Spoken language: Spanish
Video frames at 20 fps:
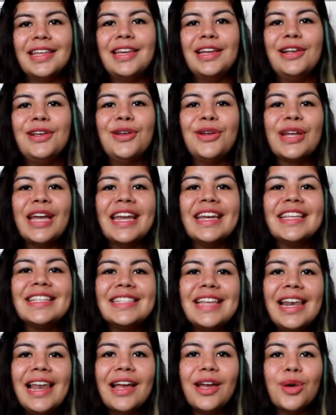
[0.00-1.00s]
lo
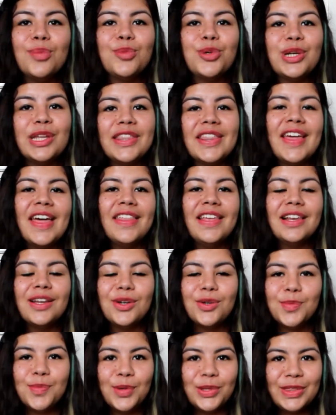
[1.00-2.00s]
organiza la comunidad del
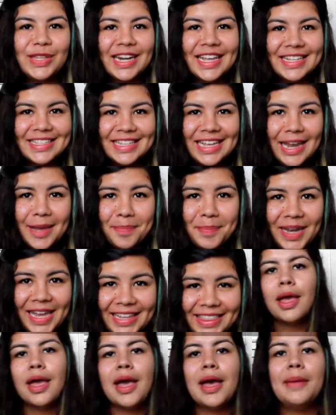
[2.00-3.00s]
Grupo 3 de La
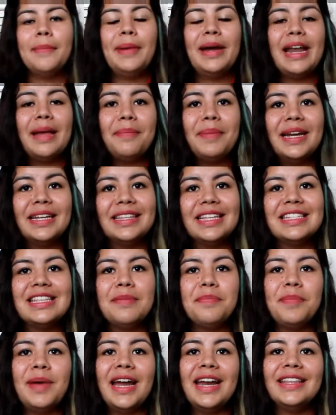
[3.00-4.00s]
Plata. Para
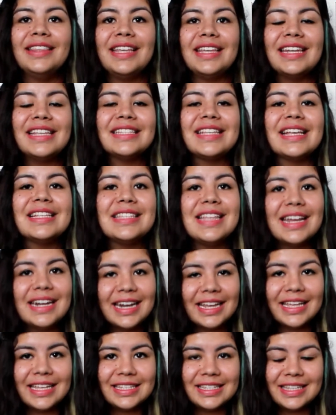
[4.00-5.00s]
participar tienes que estar
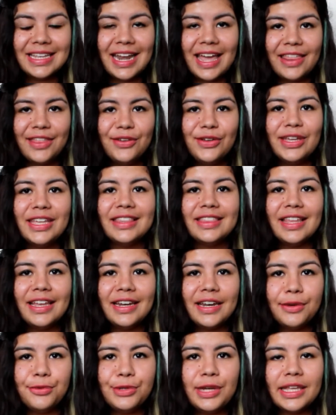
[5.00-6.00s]
registrado y
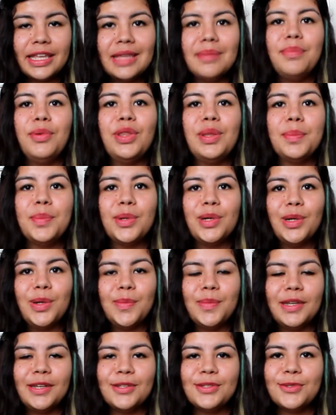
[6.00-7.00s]
tener un equipo de por lo
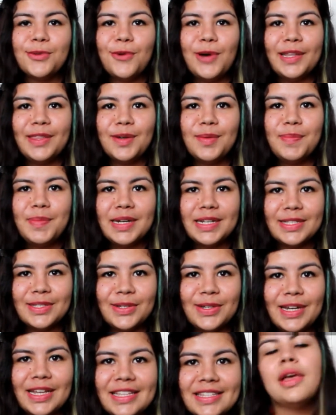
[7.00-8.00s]
menos cuatro
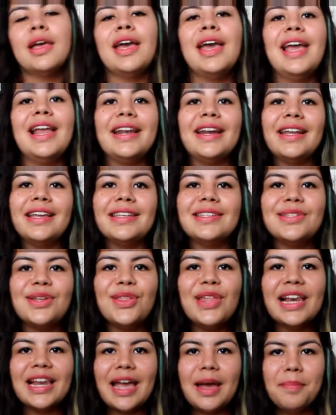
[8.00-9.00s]
personas. El
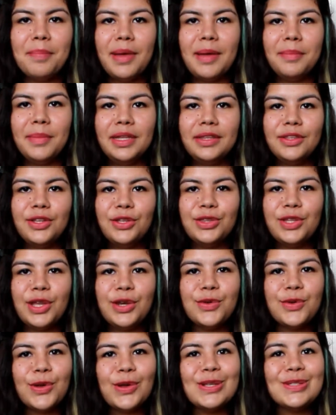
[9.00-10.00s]
registro del campamento
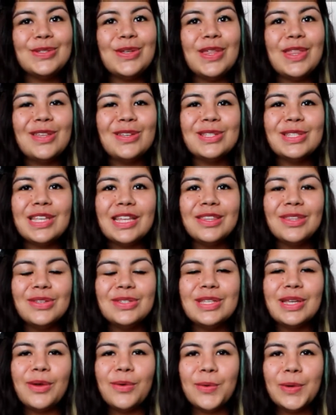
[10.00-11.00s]
tiene un costo de
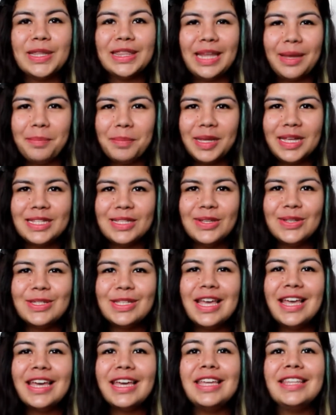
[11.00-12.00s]
250 pesos
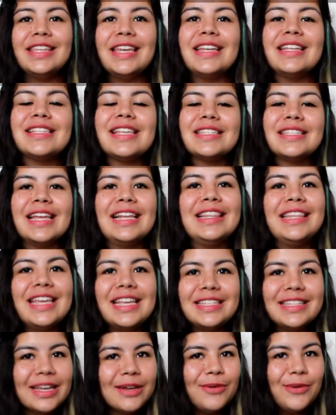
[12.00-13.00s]
y tienes hasta el
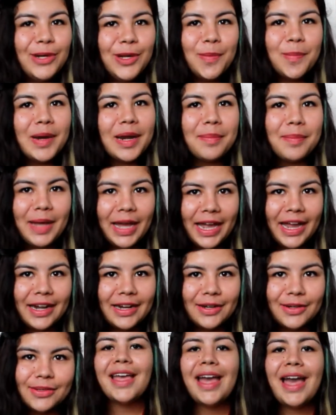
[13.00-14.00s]
10 de julio para
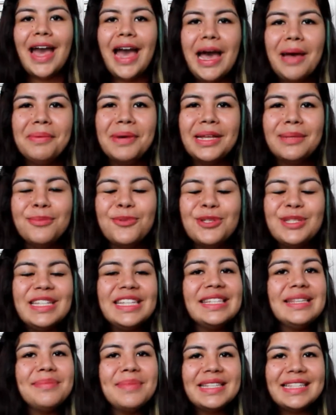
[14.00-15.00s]
pagarlo. Habrán
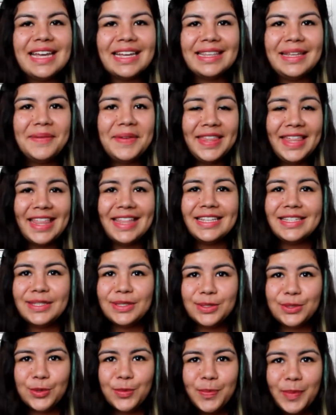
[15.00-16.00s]
muchísimas actividades
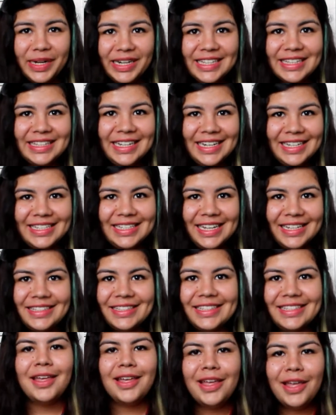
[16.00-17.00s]
súper
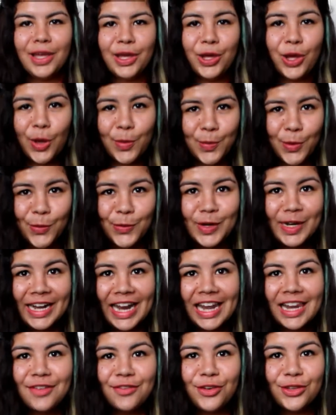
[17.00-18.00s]
interesantes, como un
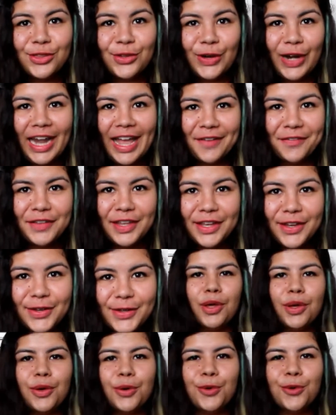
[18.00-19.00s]
rally
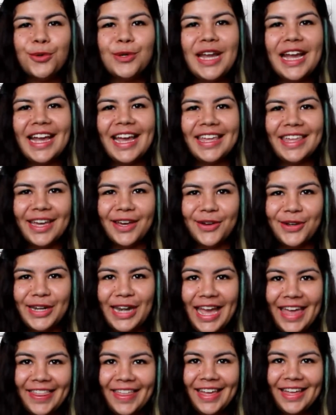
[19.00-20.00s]
fotográfico, una
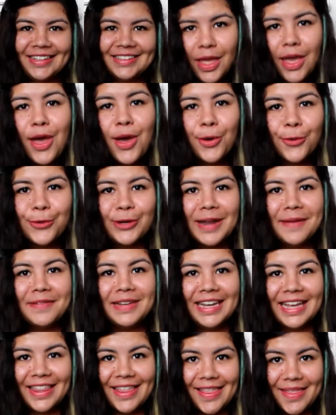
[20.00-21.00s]
callejonada, una
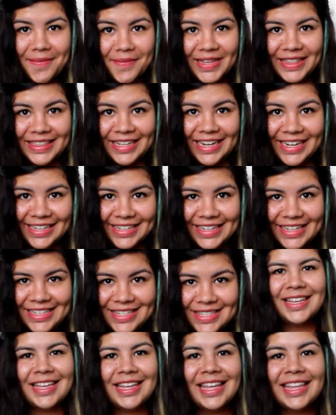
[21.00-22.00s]
velada de
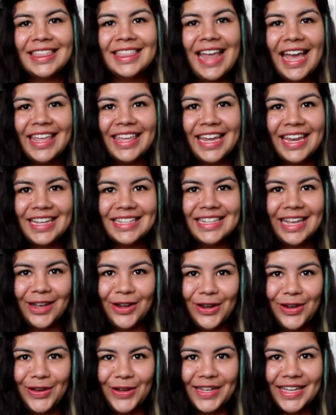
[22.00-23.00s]
banderines, talleres
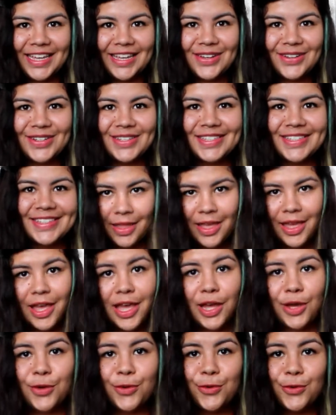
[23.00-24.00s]
ecológicos,
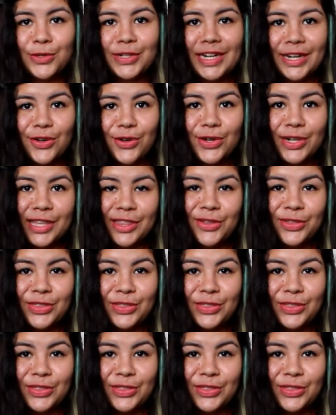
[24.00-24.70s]
un recorrido